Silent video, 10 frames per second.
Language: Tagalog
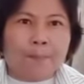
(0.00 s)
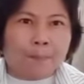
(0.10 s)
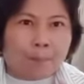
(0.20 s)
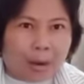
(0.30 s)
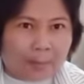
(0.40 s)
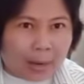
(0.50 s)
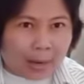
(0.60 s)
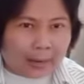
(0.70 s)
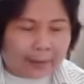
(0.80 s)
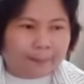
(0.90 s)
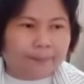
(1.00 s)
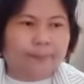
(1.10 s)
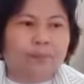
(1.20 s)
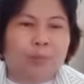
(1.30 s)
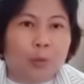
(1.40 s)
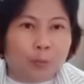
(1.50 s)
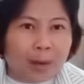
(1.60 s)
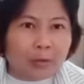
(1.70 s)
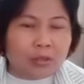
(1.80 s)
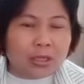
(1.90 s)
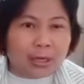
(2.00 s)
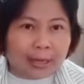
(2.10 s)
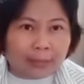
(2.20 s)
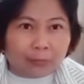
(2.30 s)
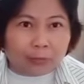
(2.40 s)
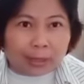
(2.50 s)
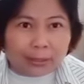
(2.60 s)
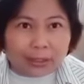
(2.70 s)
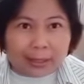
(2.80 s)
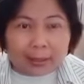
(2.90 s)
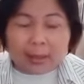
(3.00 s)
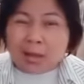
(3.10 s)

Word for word: bakbakan. Pero bago sa lahat muna dyan,